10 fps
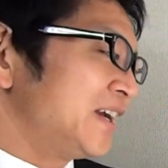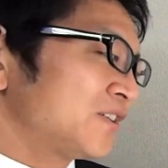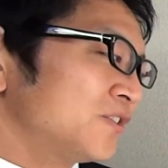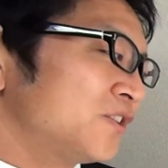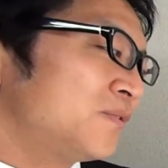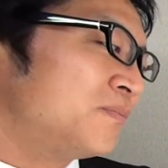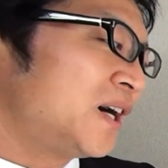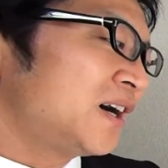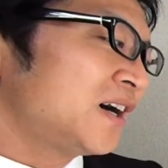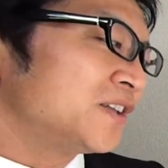この
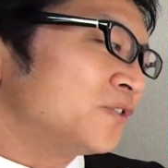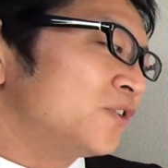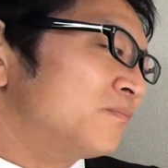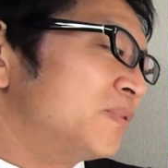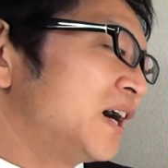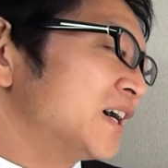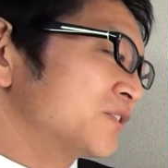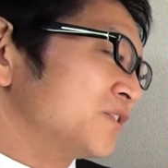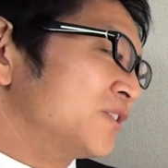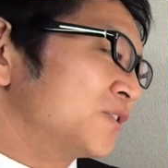バーのバー
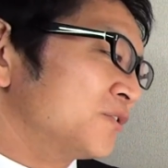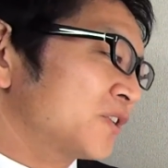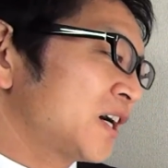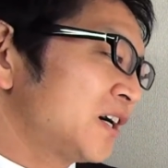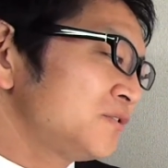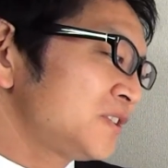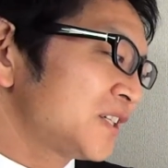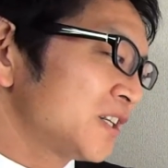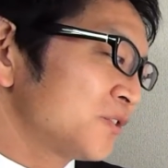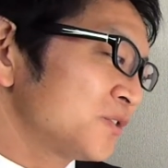というのはこの
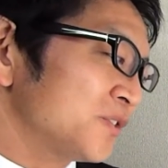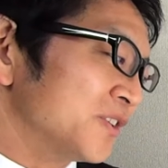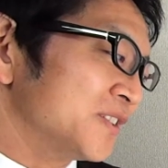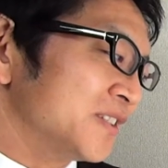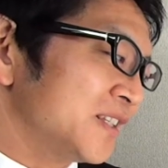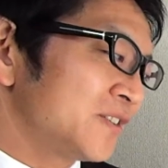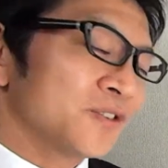カウンターのことを言うらしいんですね。